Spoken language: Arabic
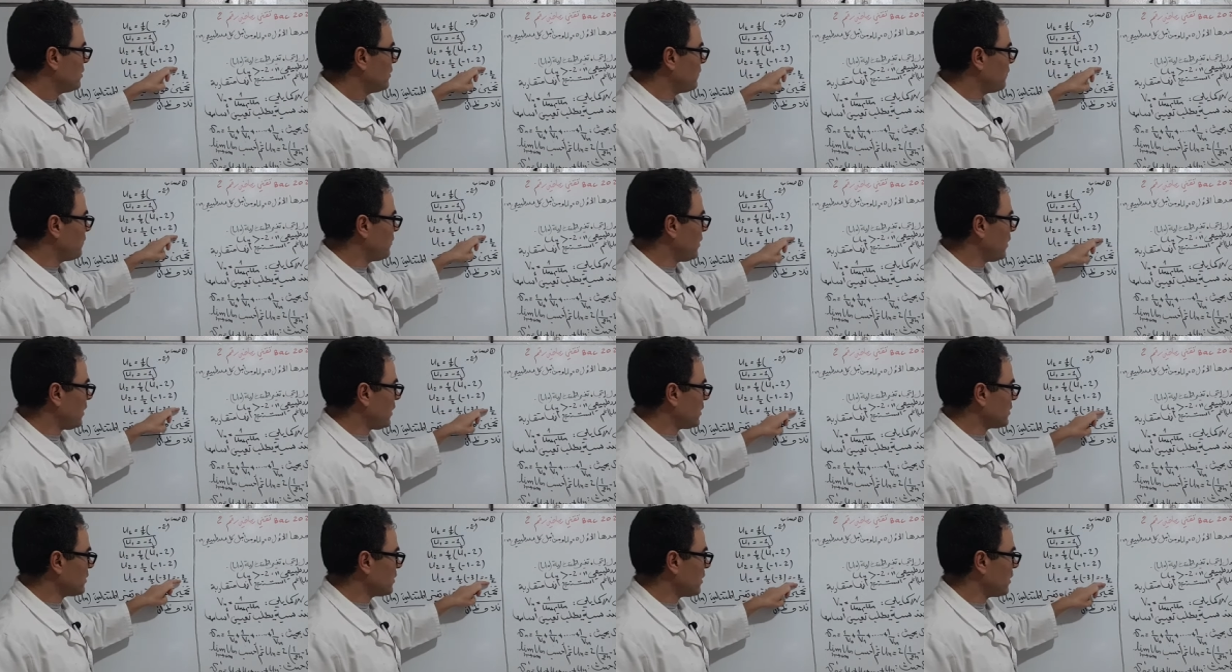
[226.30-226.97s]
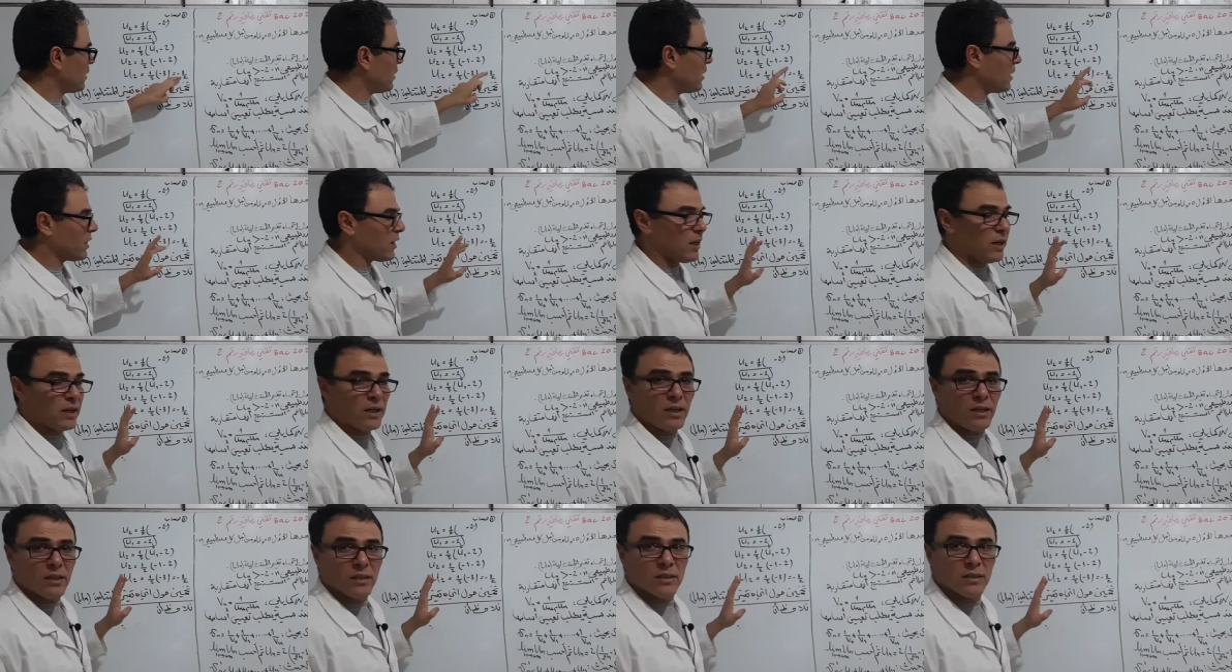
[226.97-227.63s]
ناقص ثلاثة
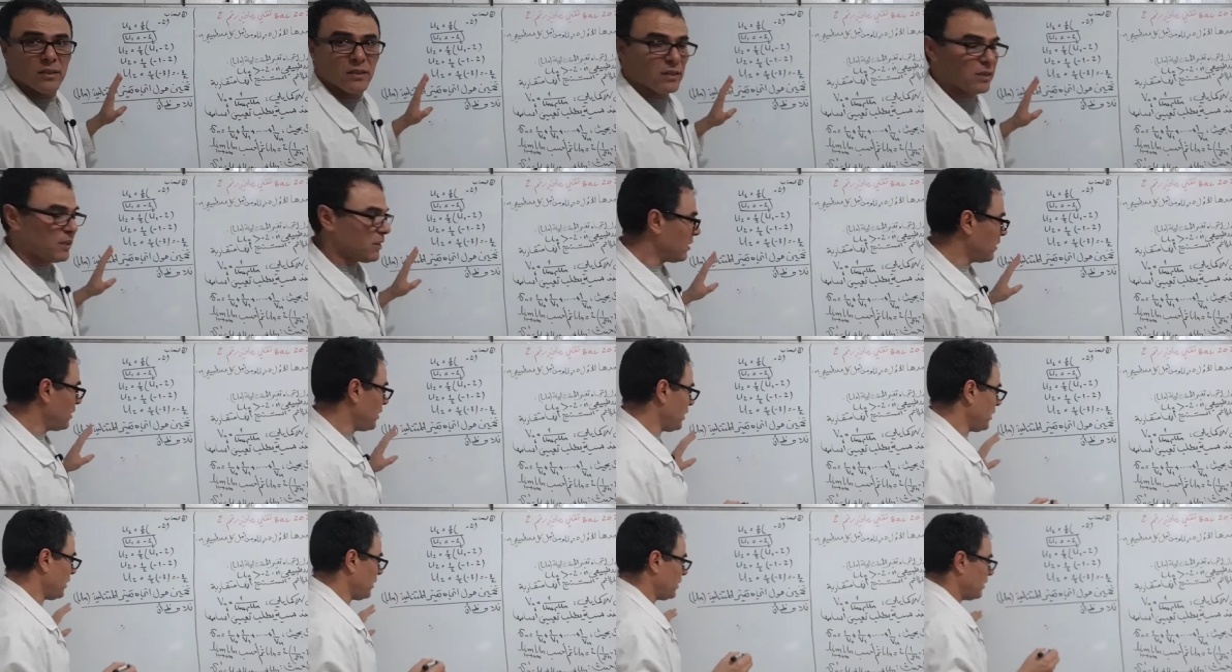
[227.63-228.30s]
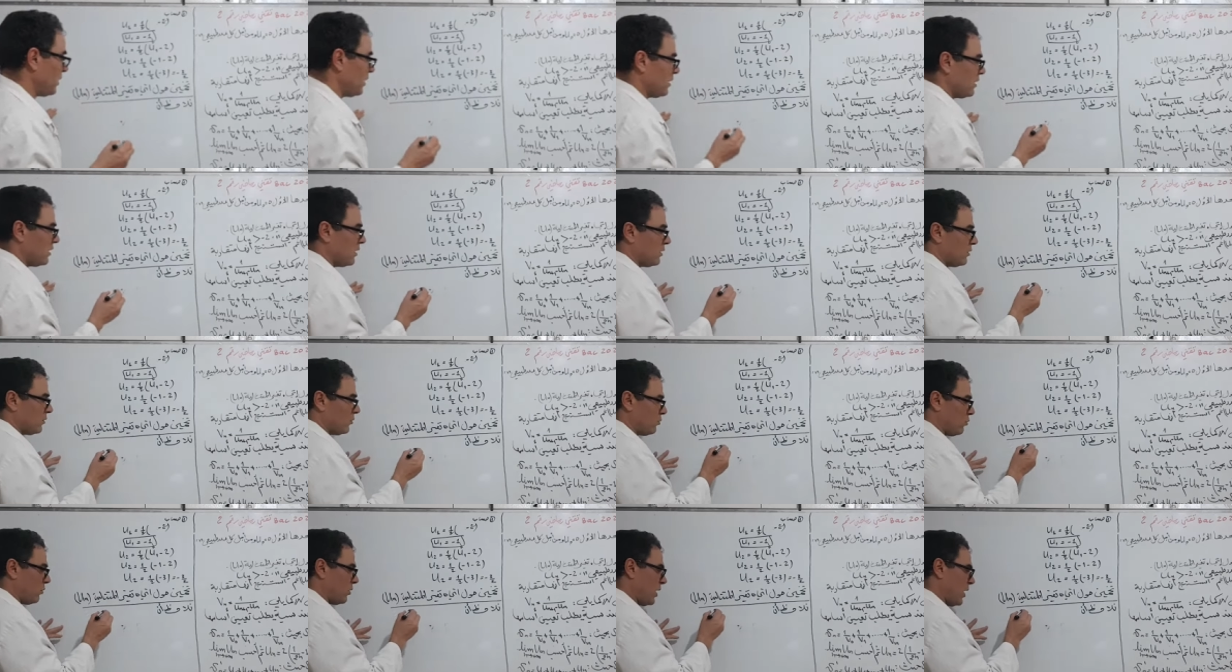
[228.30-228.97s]
على اثنين
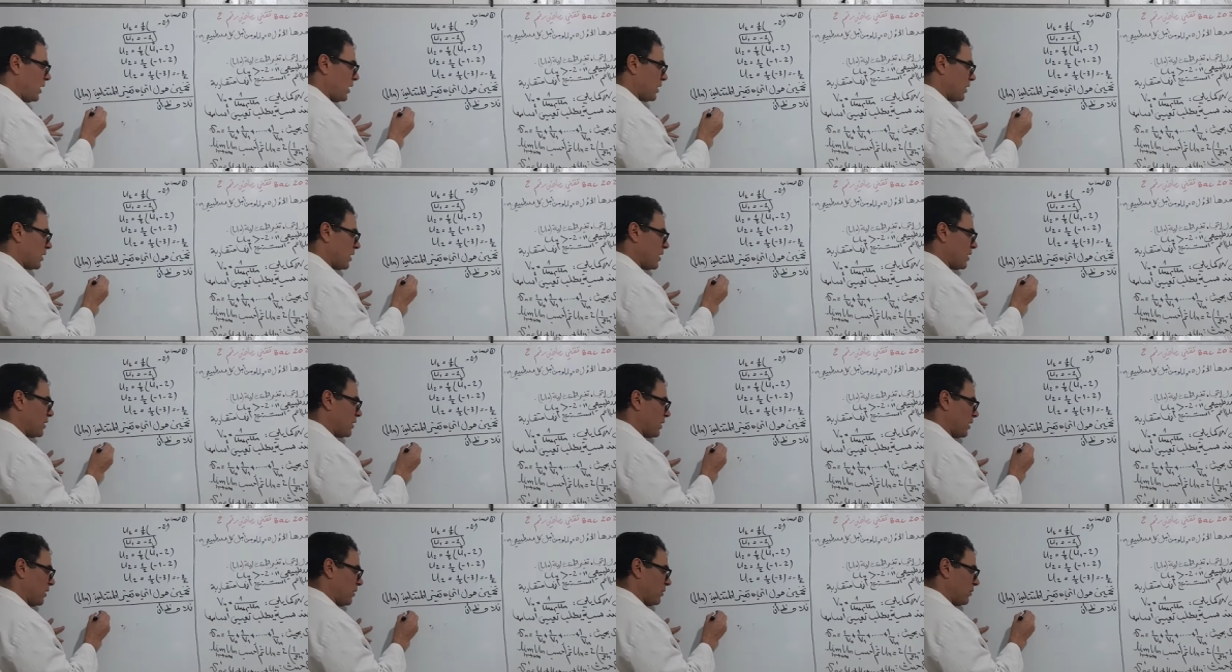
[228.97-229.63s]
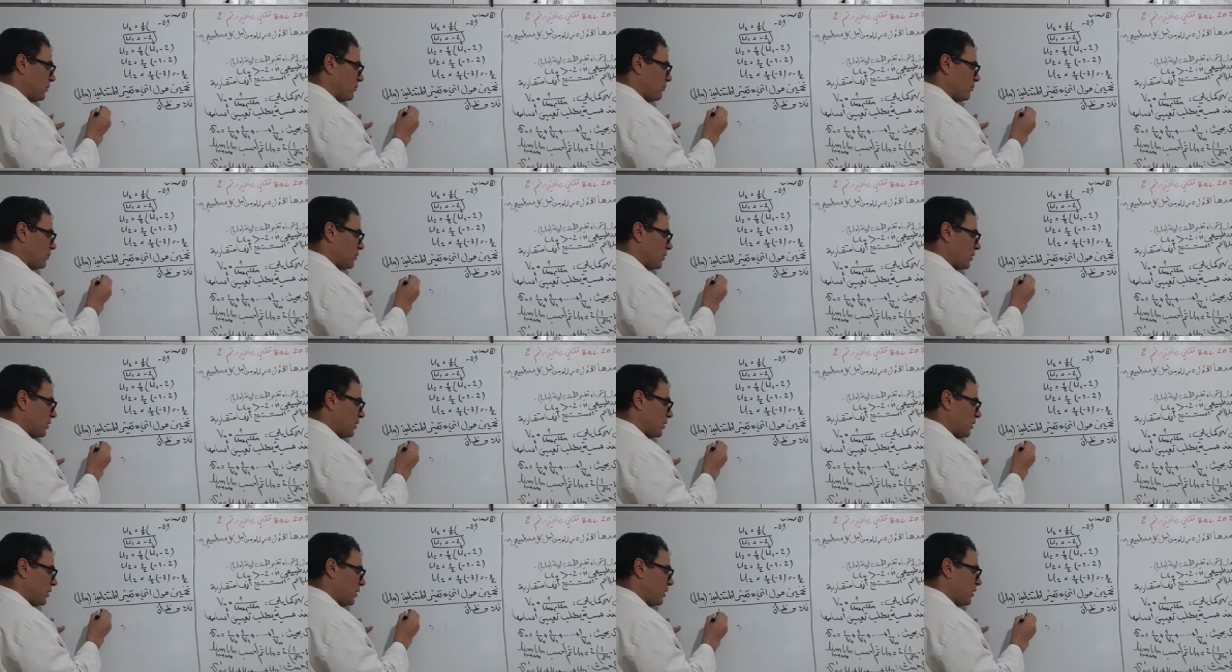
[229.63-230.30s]
نلاحظ أن
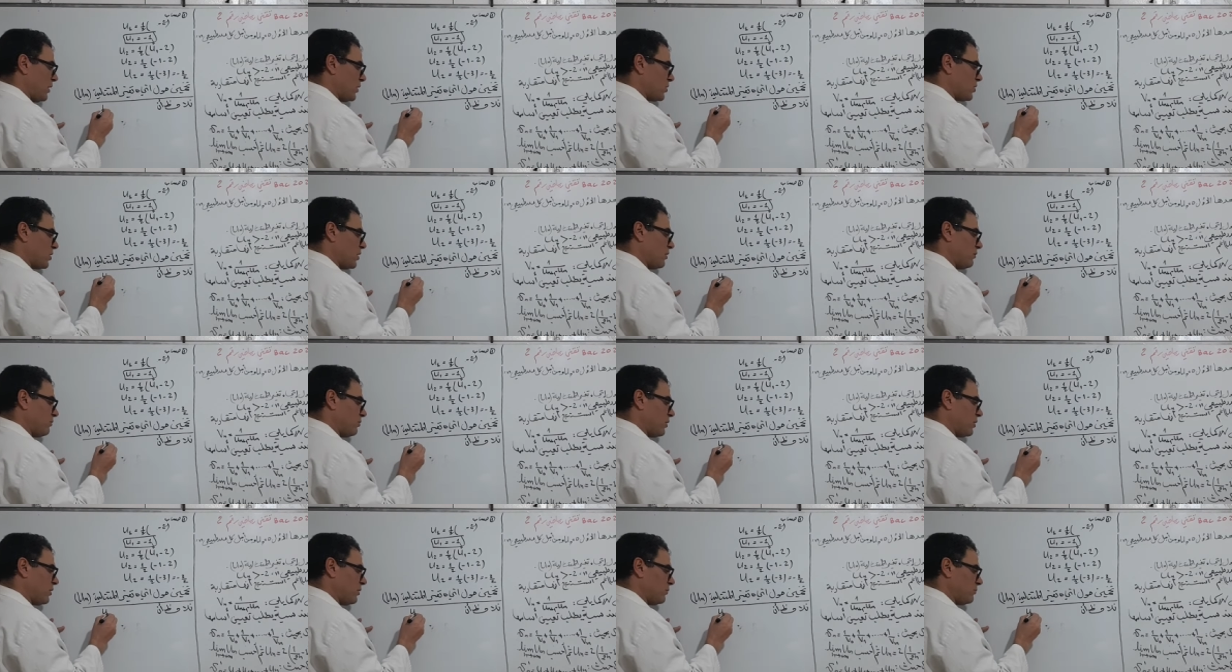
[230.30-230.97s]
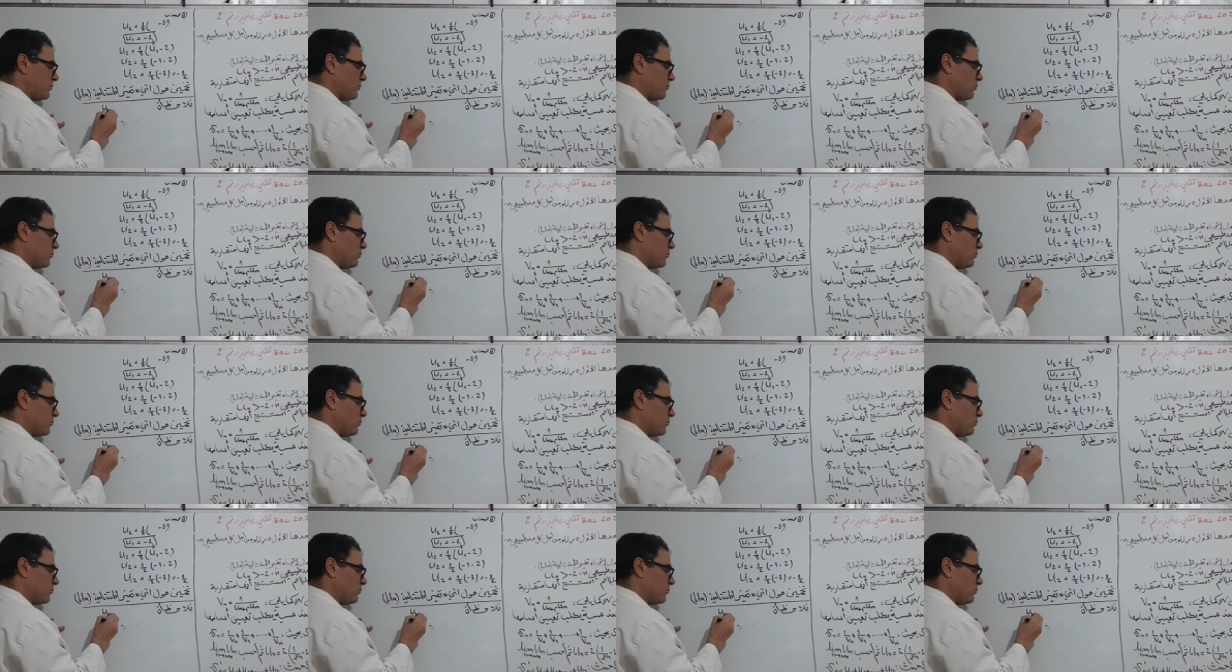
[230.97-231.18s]
اي صفر